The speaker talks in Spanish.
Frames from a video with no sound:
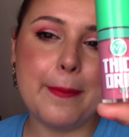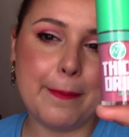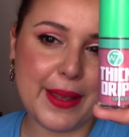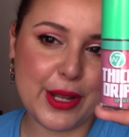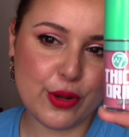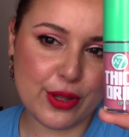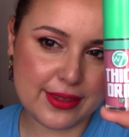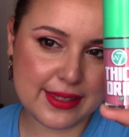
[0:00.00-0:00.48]

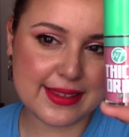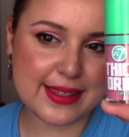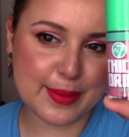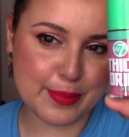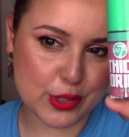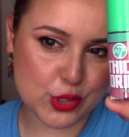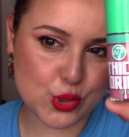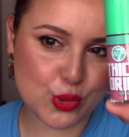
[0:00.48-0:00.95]
pero este está
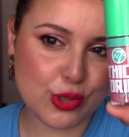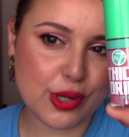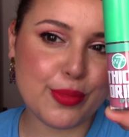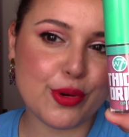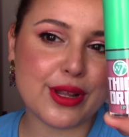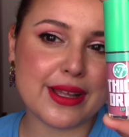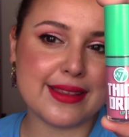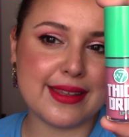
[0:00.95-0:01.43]
más chulo
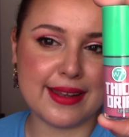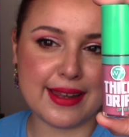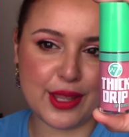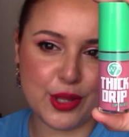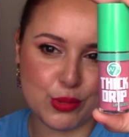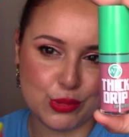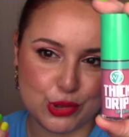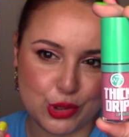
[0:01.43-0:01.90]
porque tiene
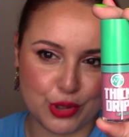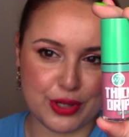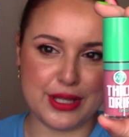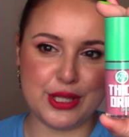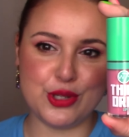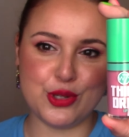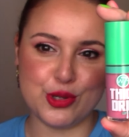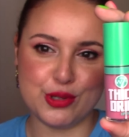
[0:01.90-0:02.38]
ahí un
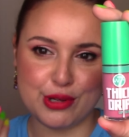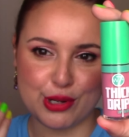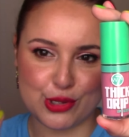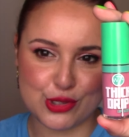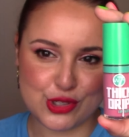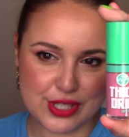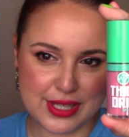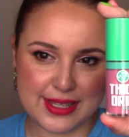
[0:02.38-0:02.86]
tonillo
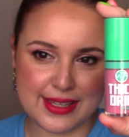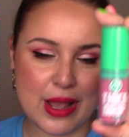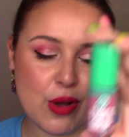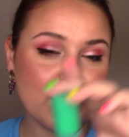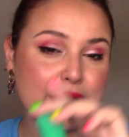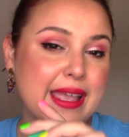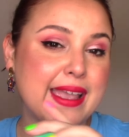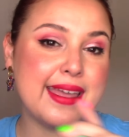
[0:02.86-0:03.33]
rosilla,
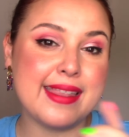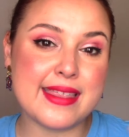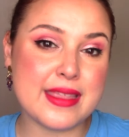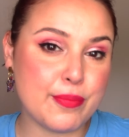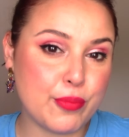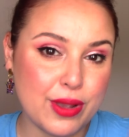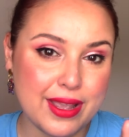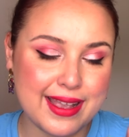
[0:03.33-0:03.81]
aunque queda
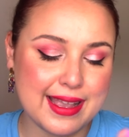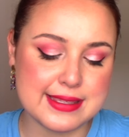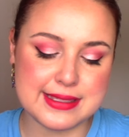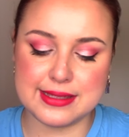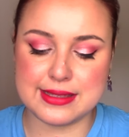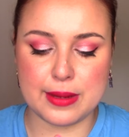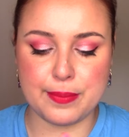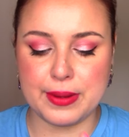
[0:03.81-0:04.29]
después
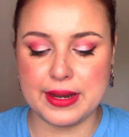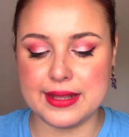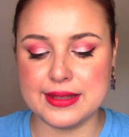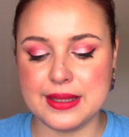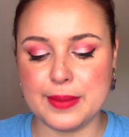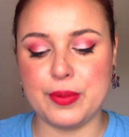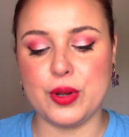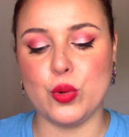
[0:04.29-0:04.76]
casi
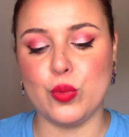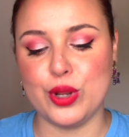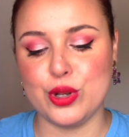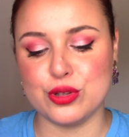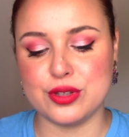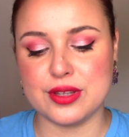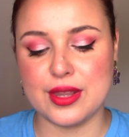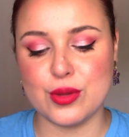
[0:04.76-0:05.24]
transparente, pero
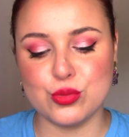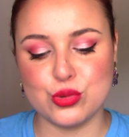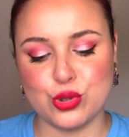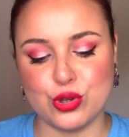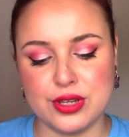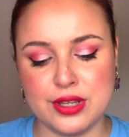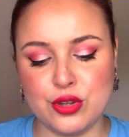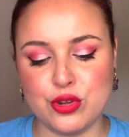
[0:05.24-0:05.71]
bueno, te da un
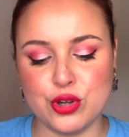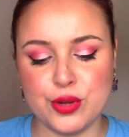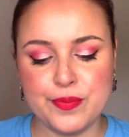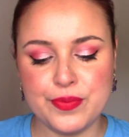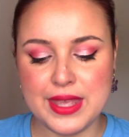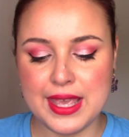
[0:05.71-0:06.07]
tonillo.